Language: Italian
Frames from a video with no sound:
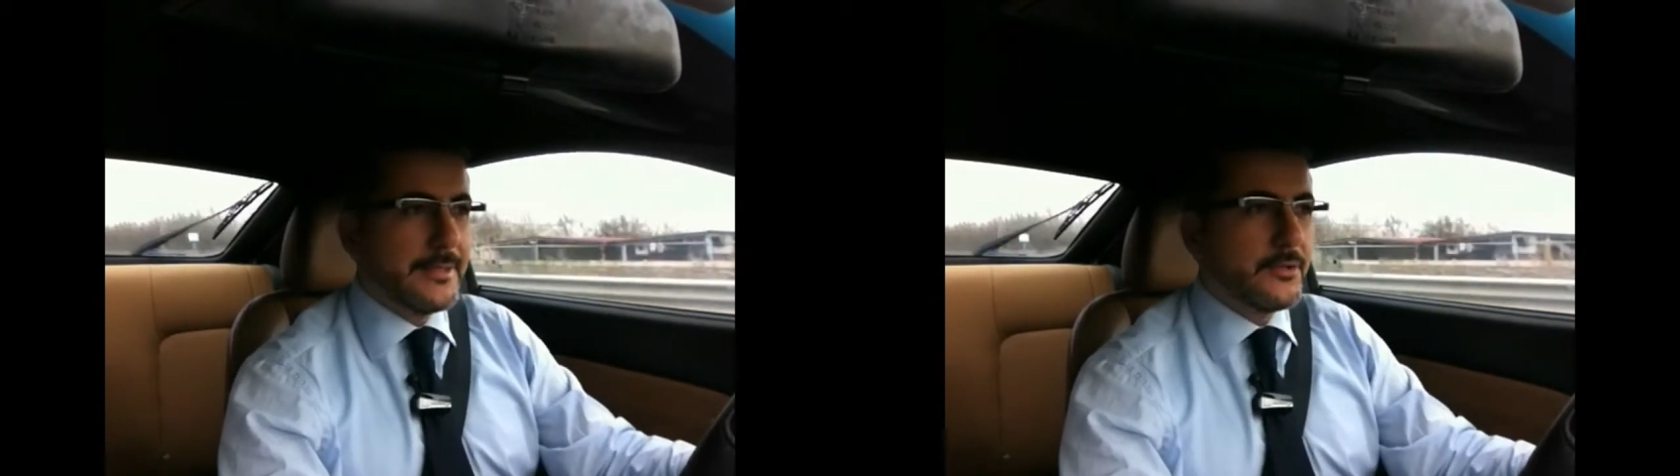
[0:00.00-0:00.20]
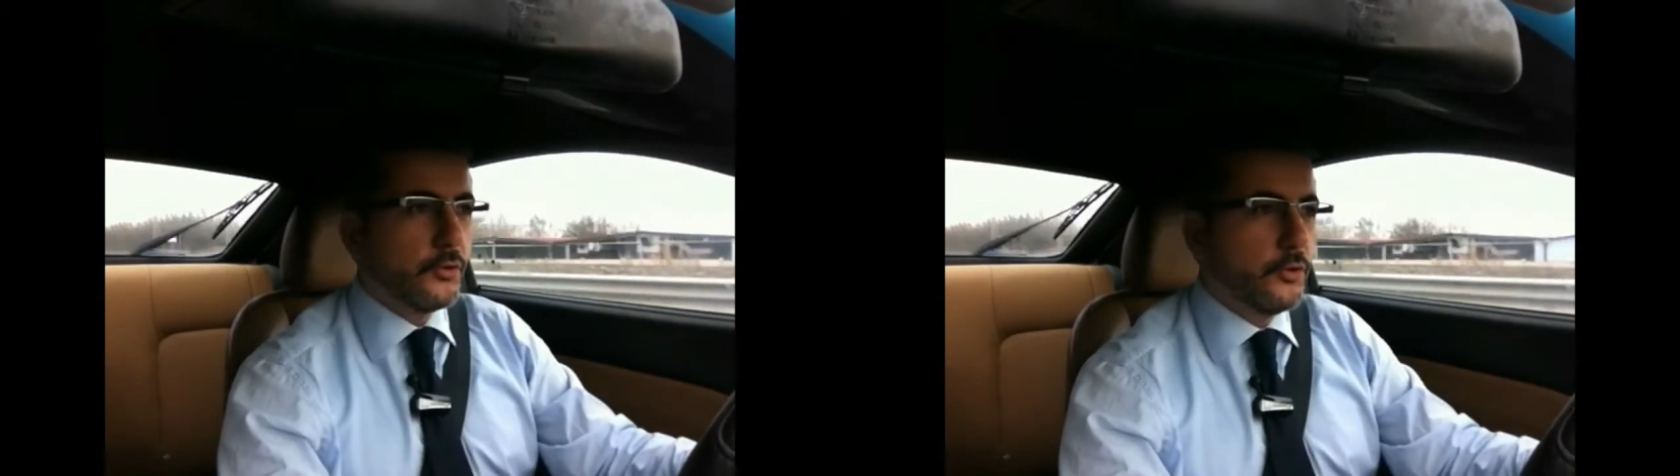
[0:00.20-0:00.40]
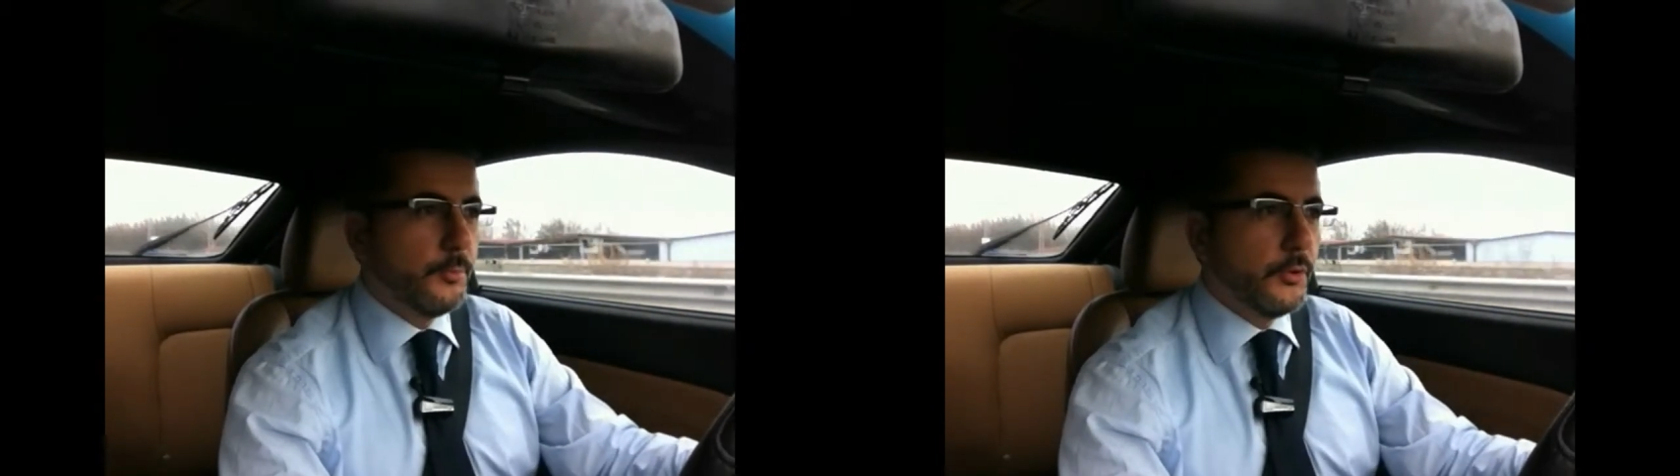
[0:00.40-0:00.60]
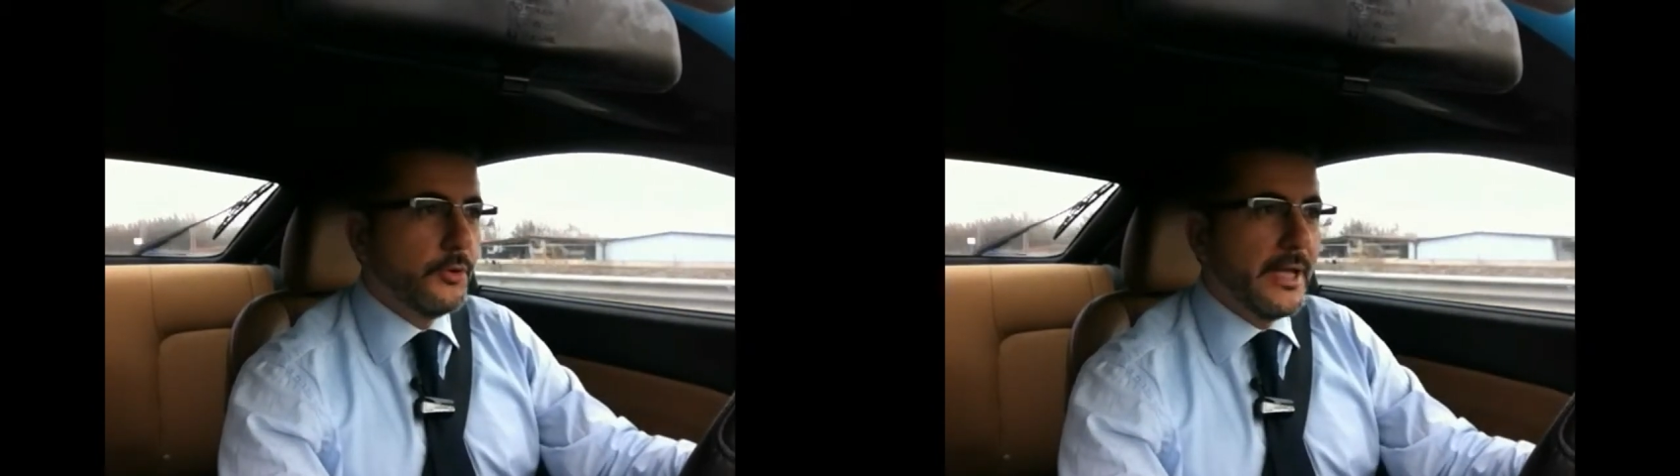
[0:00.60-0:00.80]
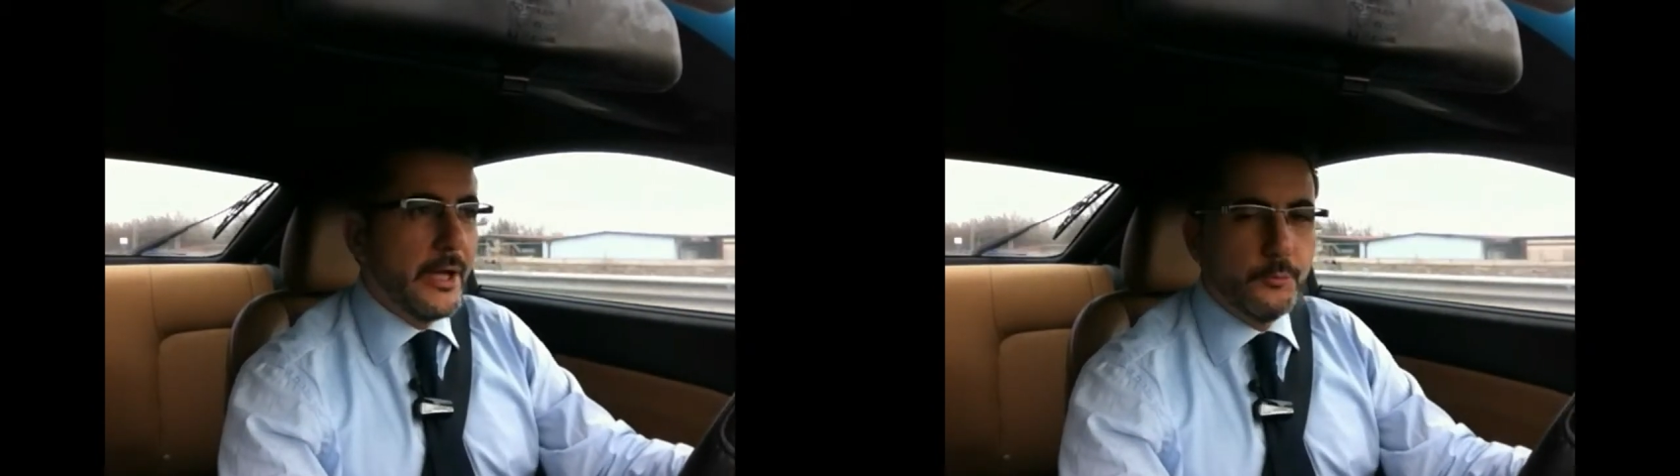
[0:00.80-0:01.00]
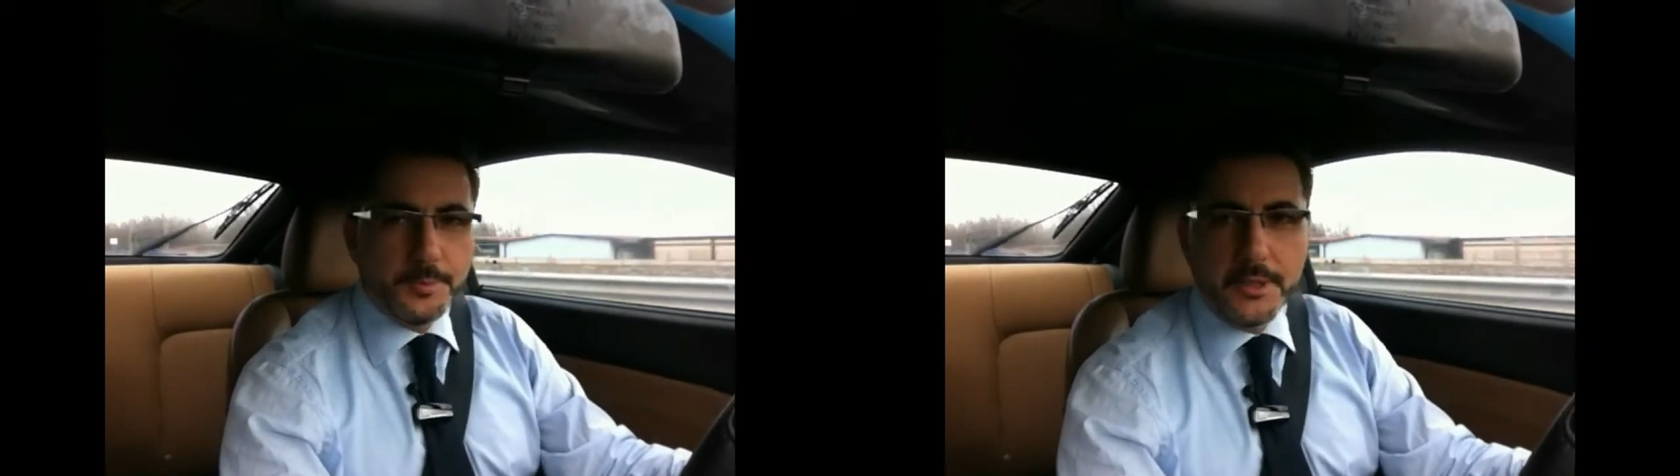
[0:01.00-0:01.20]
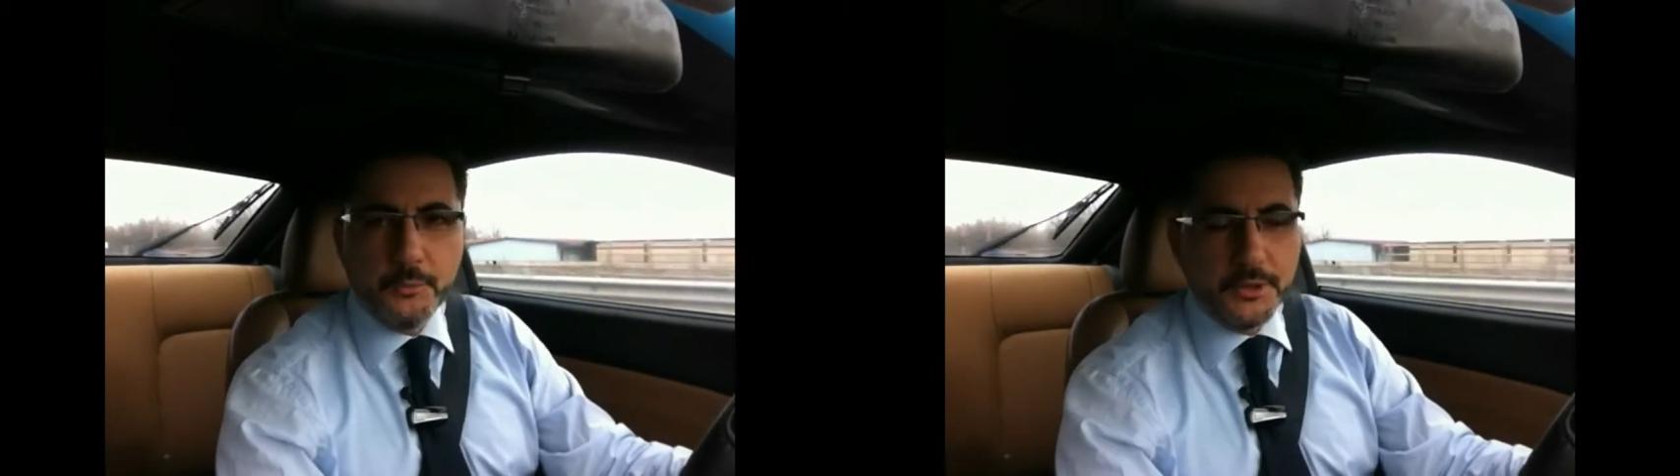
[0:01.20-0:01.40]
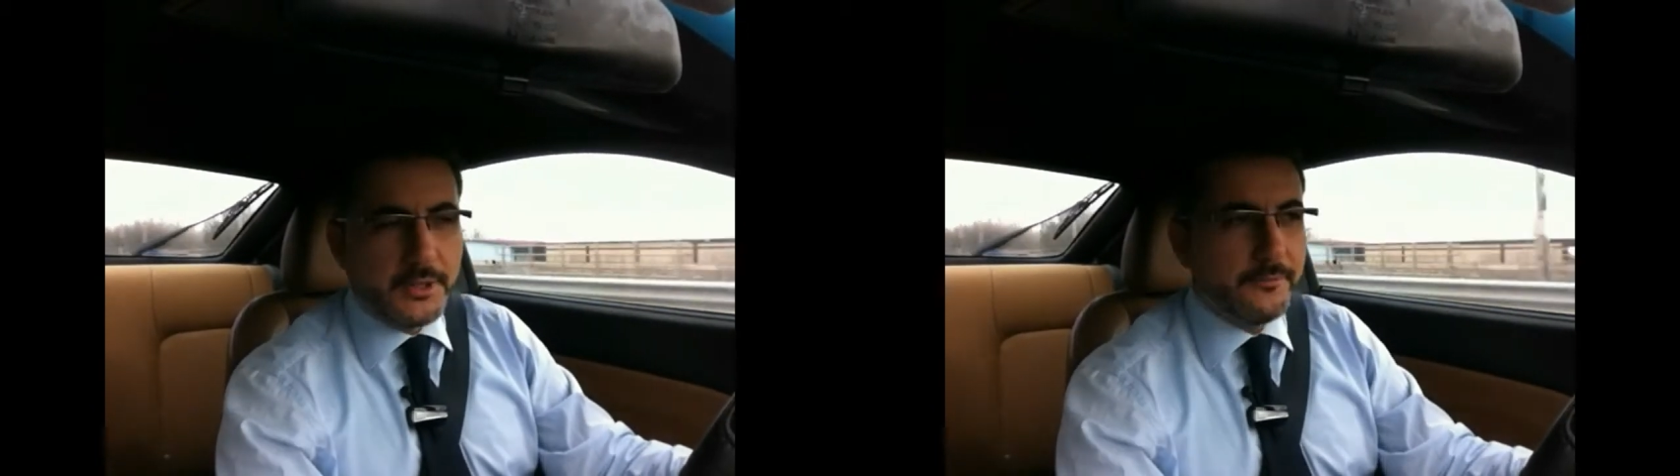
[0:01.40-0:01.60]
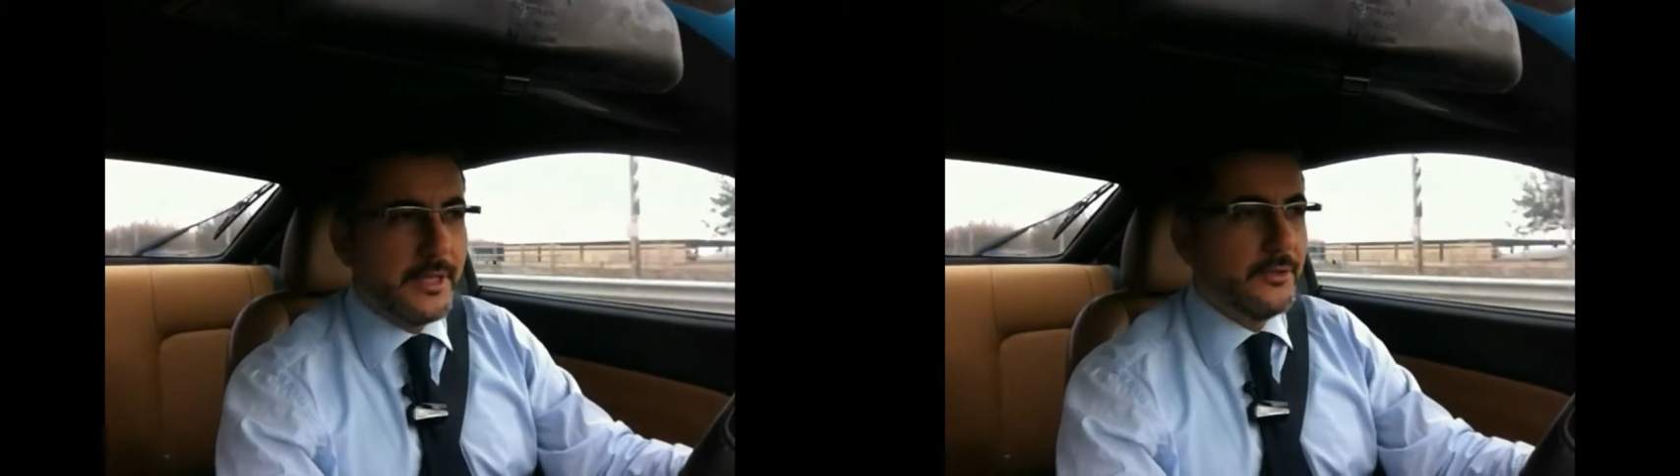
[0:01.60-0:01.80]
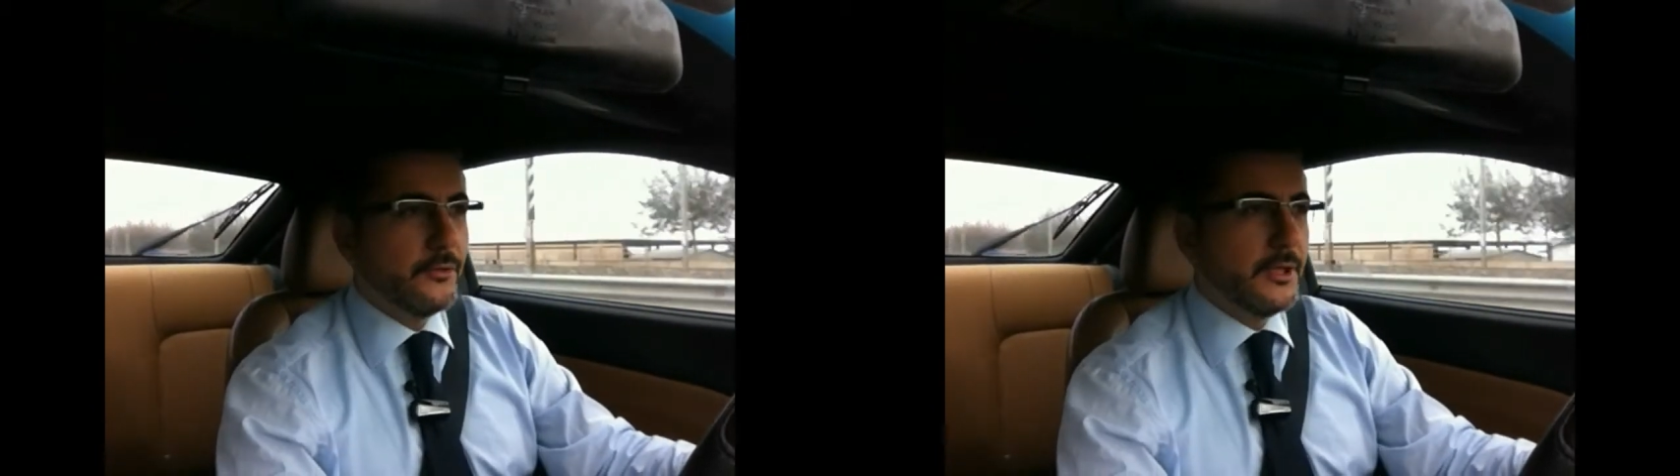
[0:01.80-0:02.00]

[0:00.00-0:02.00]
si sottopone a un primo intervento